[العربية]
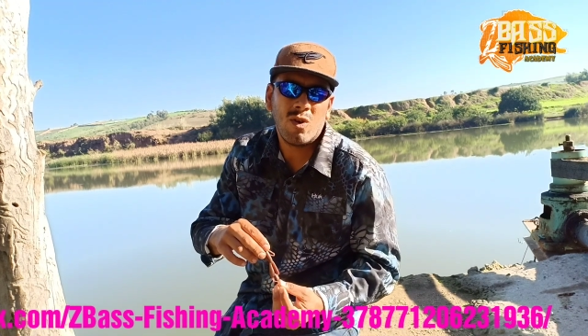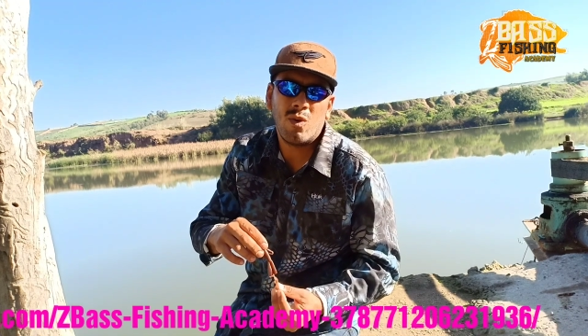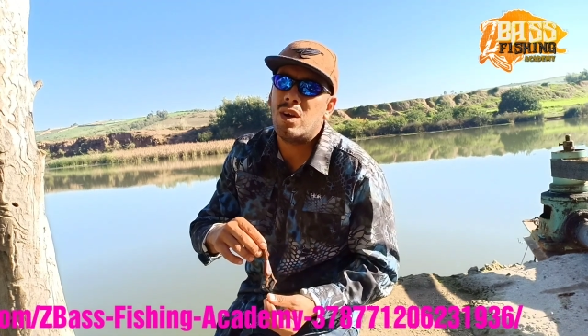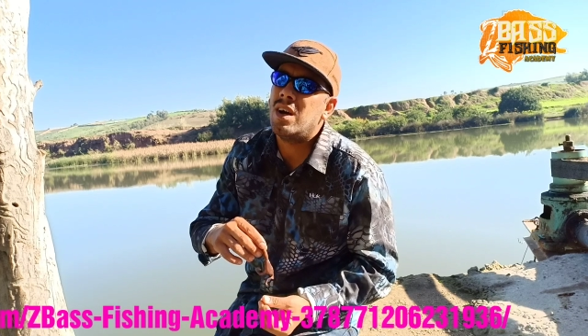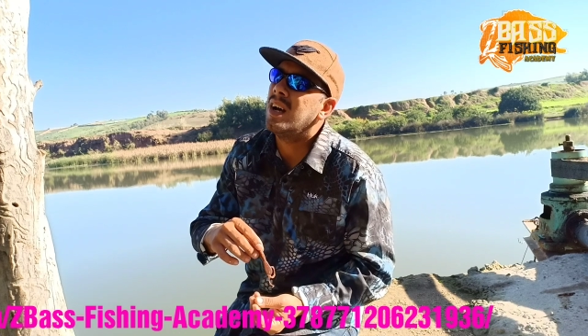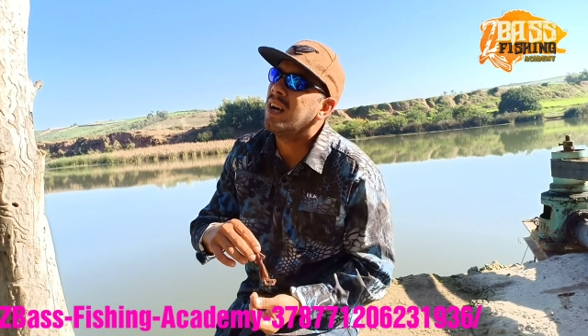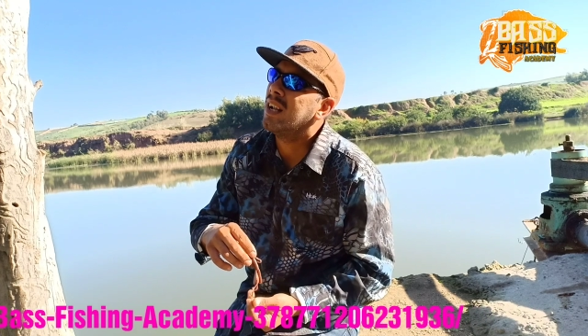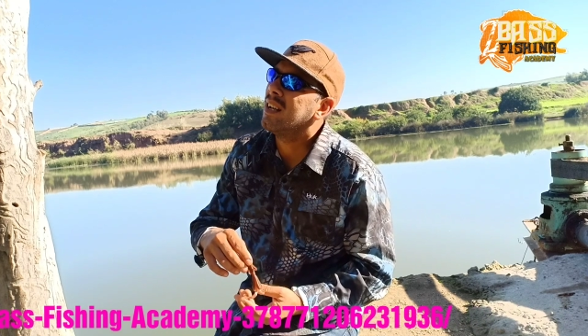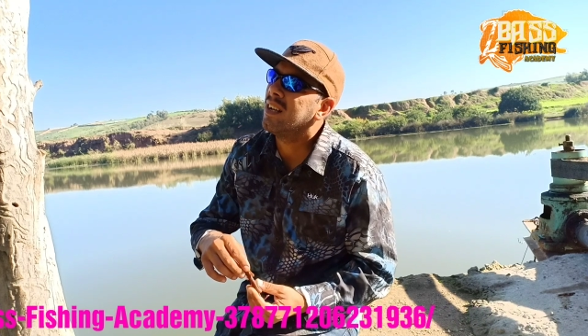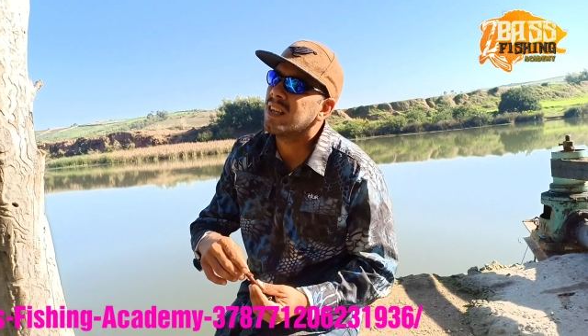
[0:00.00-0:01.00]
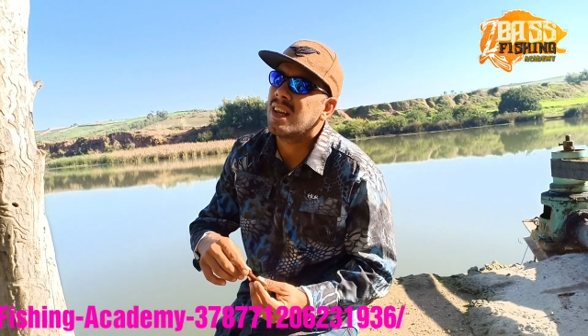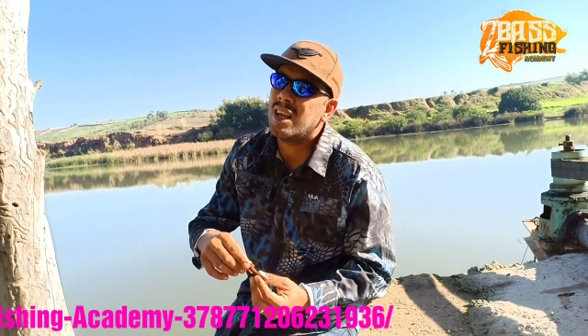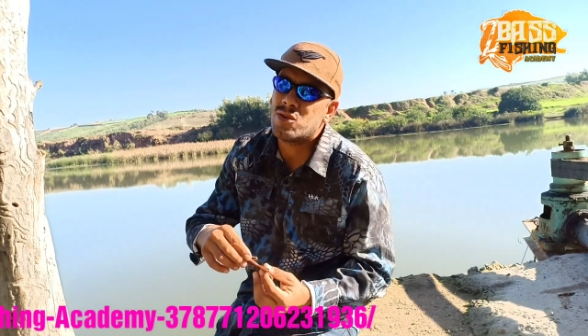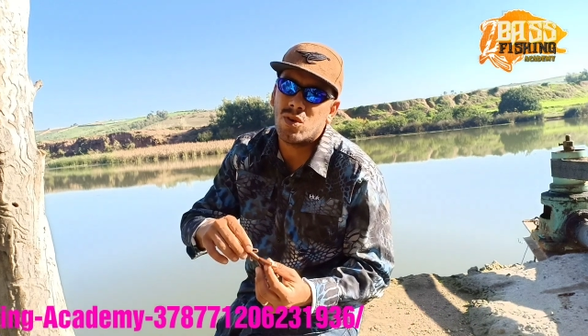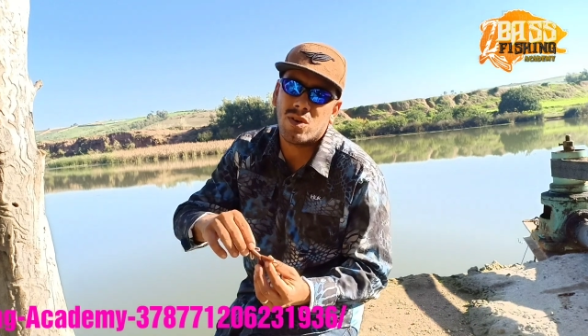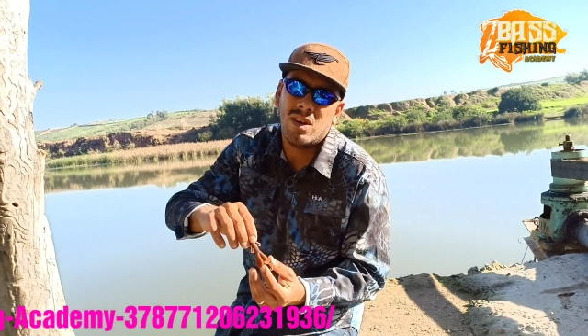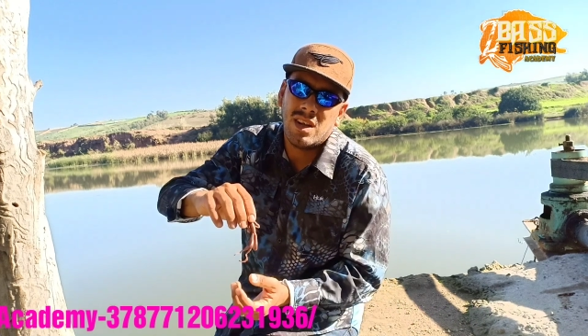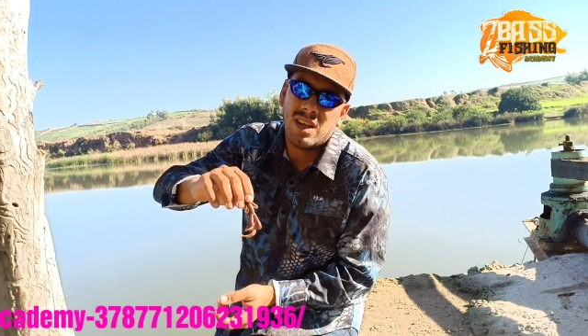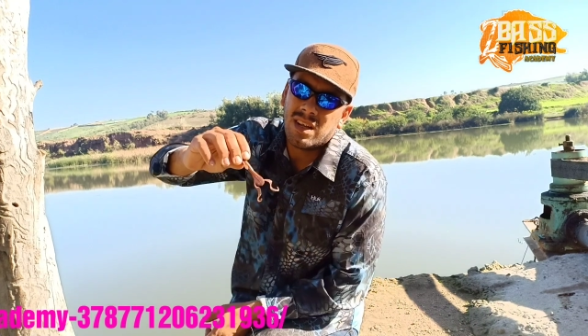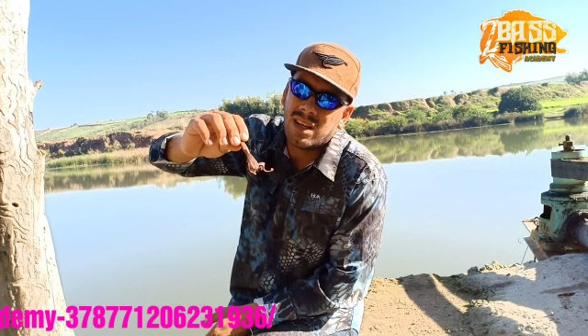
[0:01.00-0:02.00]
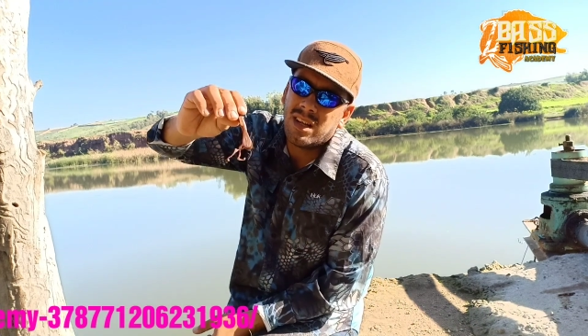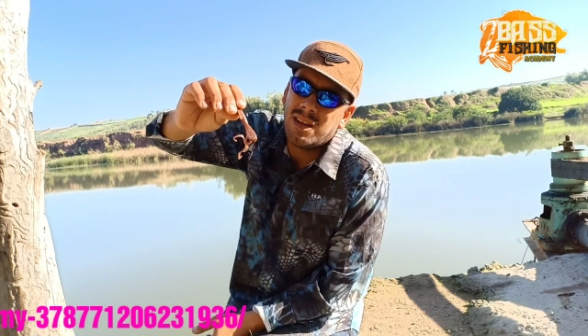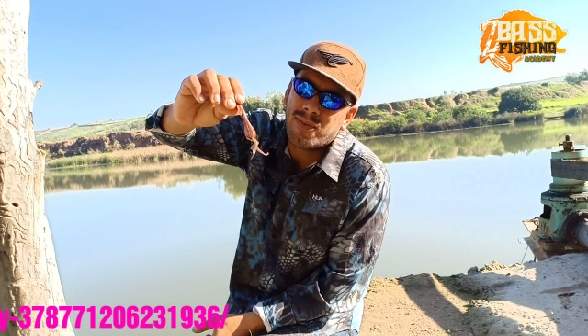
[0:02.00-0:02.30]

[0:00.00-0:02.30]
ولا لي كرياتور اللي